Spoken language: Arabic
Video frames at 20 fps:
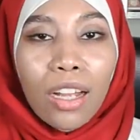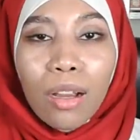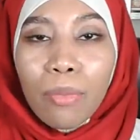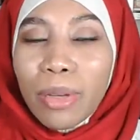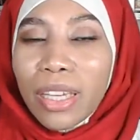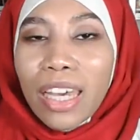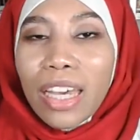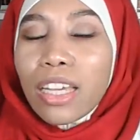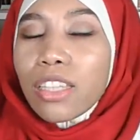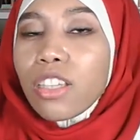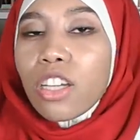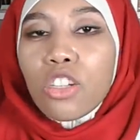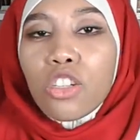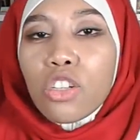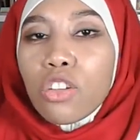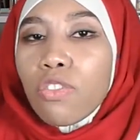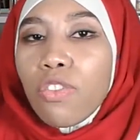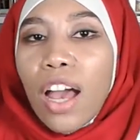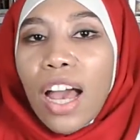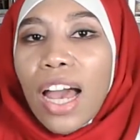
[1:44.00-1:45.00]
راه ما
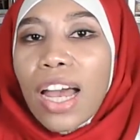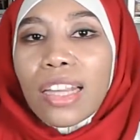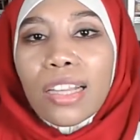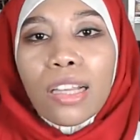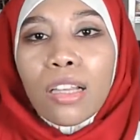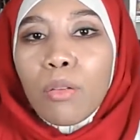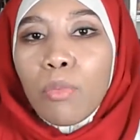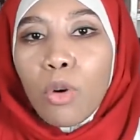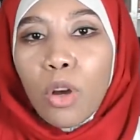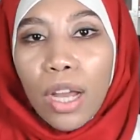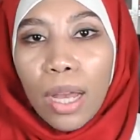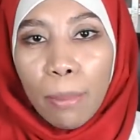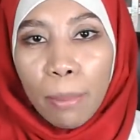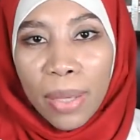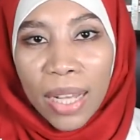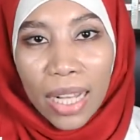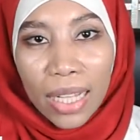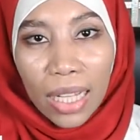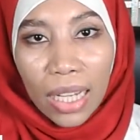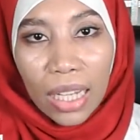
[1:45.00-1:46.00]
كيحتاجش فقط
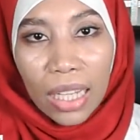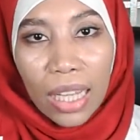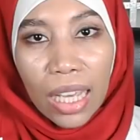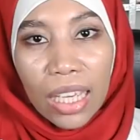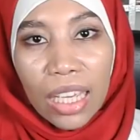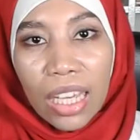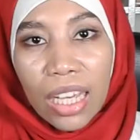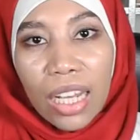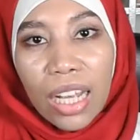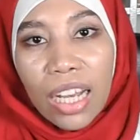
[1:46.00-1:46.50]
المكملات الغذائيه